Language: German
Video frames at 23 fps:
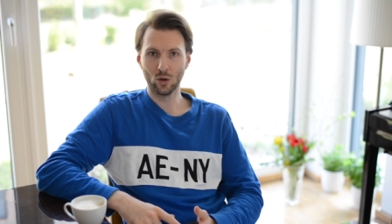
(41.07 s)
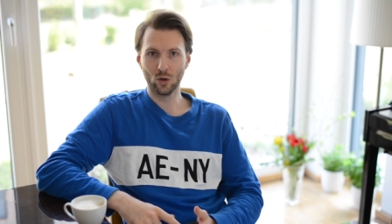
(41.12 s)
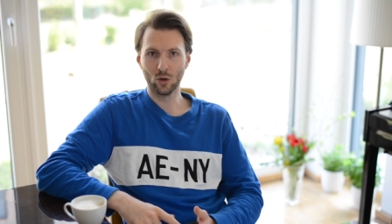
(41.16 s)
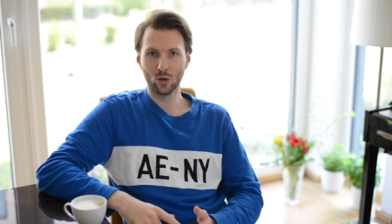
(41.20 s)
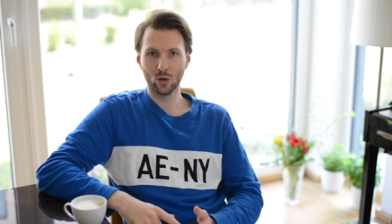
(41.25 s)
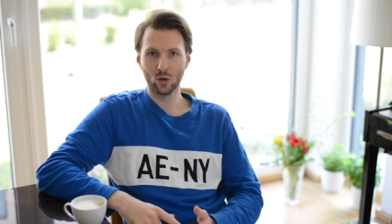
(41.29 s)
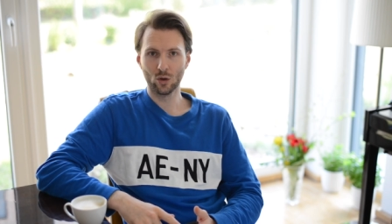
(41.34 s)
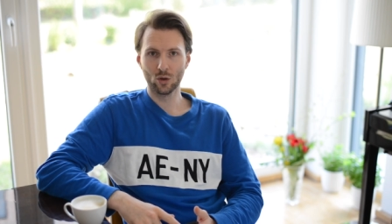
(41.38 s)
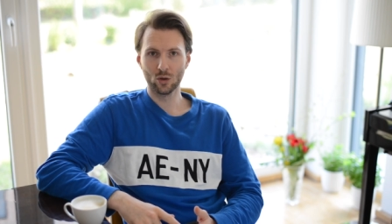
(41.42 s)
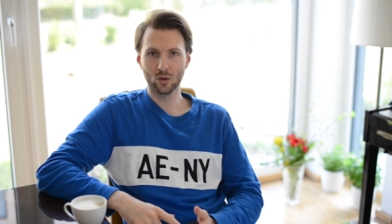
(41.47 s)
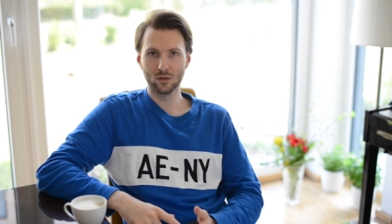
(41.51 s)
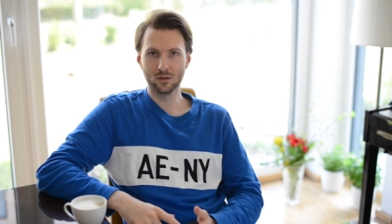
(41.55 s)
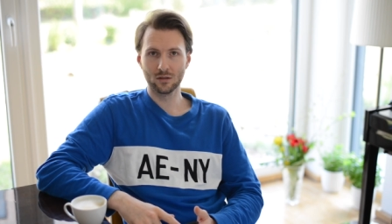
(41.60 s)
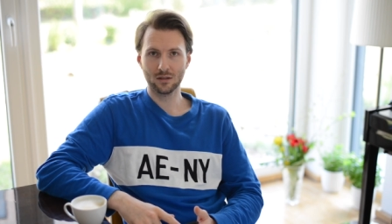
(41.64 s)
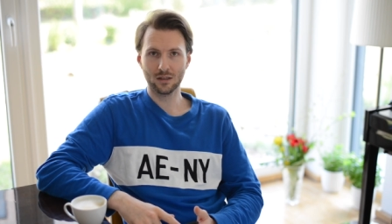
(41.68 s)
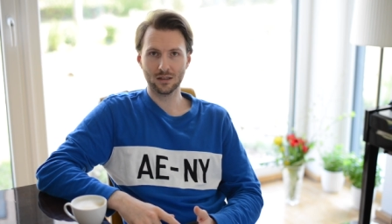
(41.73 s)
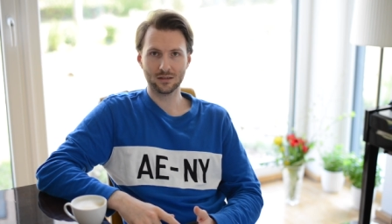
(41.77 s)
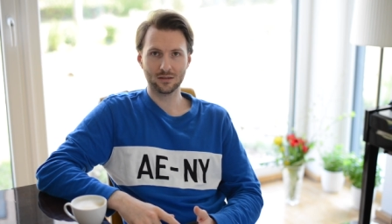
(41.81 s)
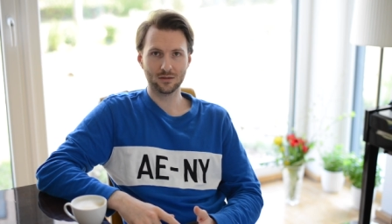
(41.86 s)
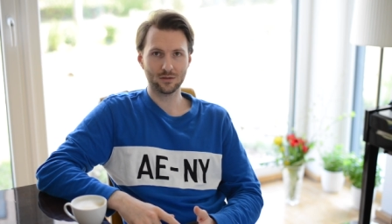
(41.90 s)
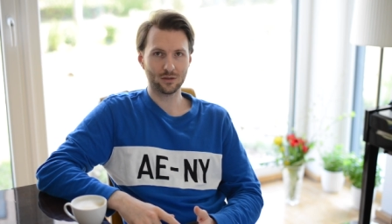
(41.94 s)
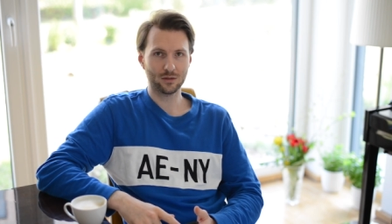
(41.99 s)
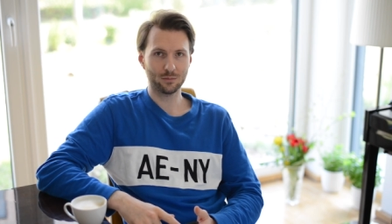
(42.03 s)
Und
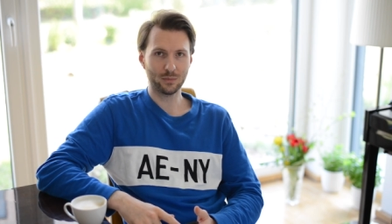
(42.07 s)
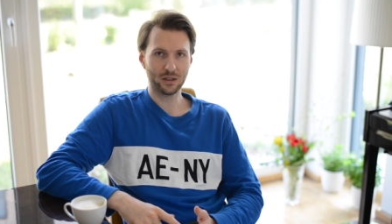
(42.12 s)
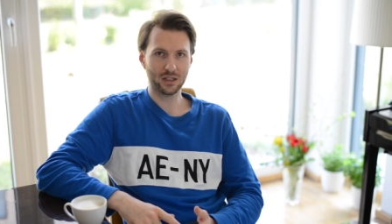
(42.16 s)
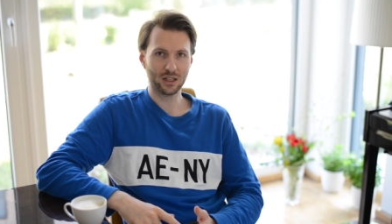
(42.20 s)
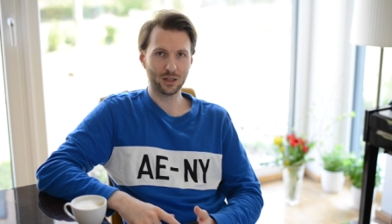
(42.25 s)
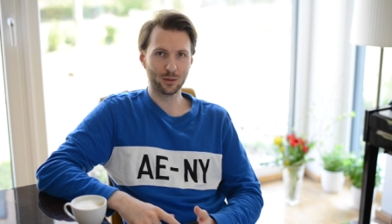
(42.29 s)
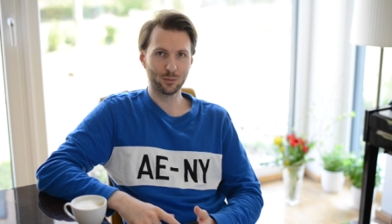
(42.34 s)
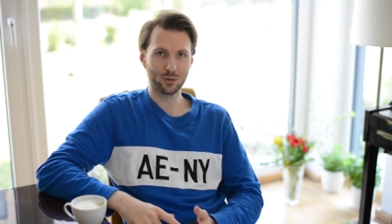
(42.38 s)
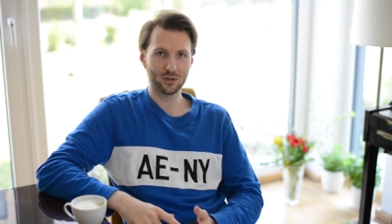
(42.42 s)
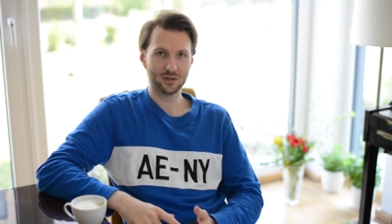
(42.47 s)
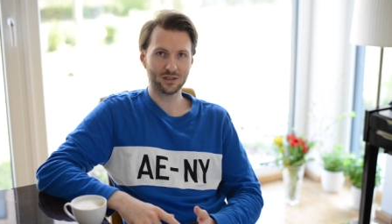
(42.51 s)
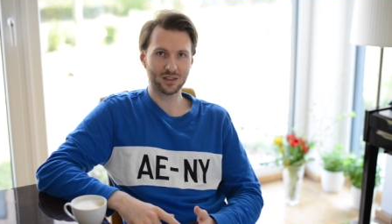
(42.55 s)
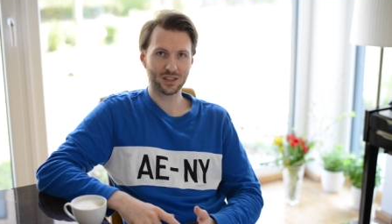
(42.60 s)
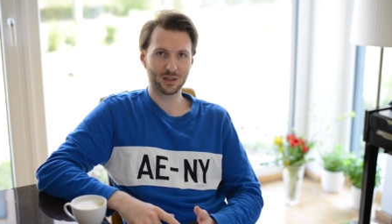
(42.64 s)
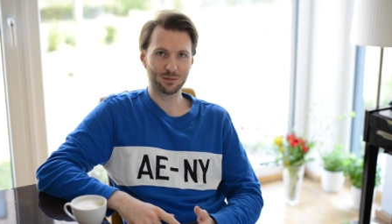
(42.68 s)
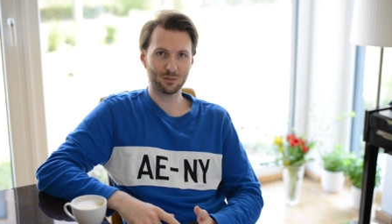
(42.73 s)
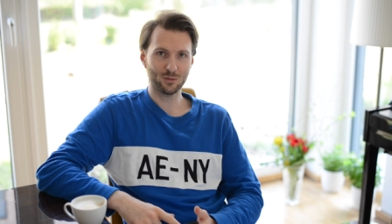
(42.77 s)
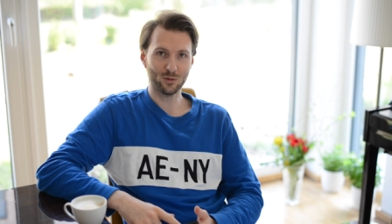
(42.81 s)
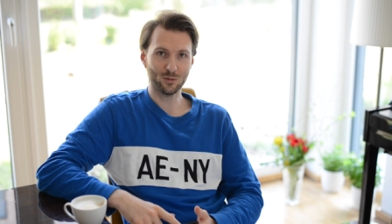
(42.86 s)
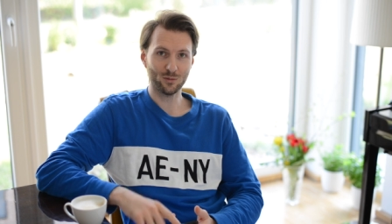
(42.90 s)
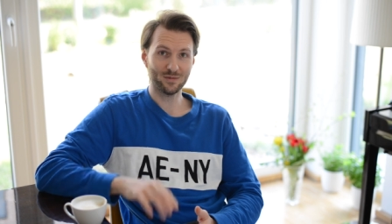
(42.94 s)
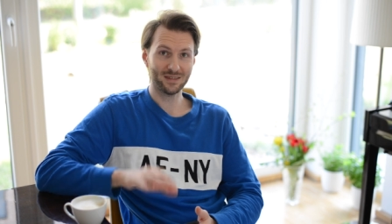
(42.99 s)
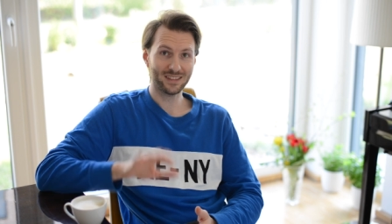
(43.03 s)
das sind noch meine
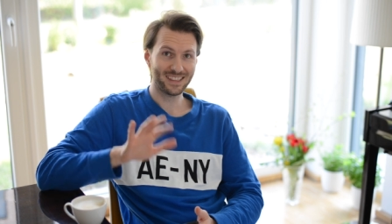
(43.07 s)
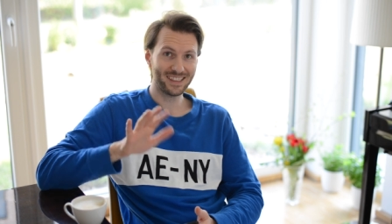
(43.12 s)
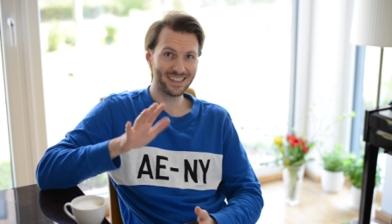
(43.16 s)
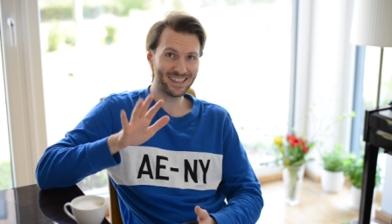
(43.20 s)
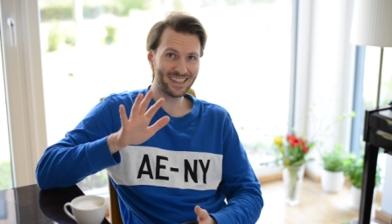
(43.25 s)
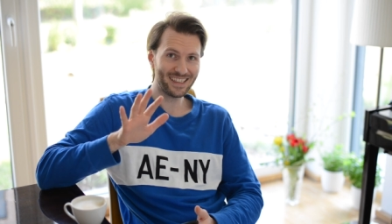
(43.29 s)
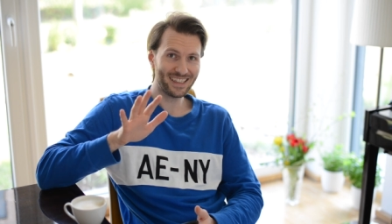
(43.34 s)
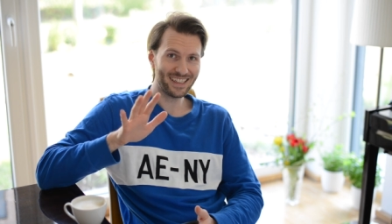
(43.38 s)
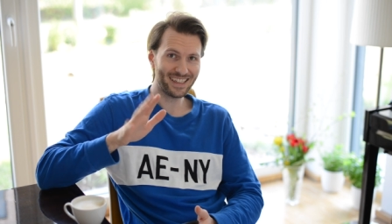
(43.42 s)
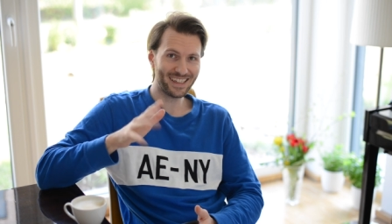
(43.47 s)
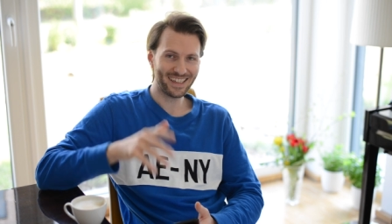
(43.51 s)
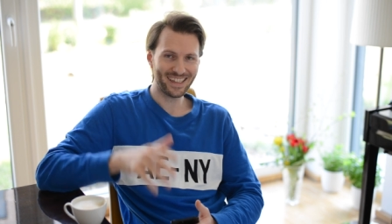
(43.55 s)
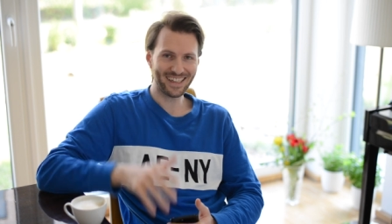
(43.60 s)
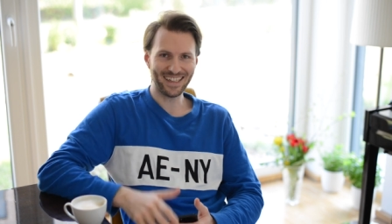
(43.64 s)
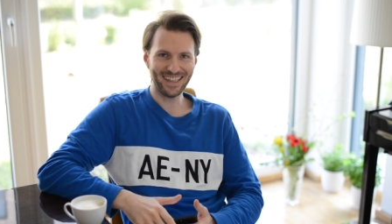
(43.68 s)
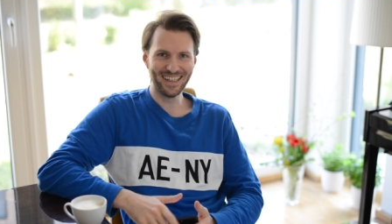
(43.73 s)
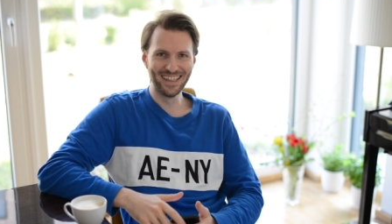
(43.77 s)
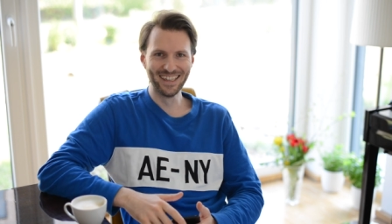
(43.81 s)
Geburtstagsblumen. Yeah!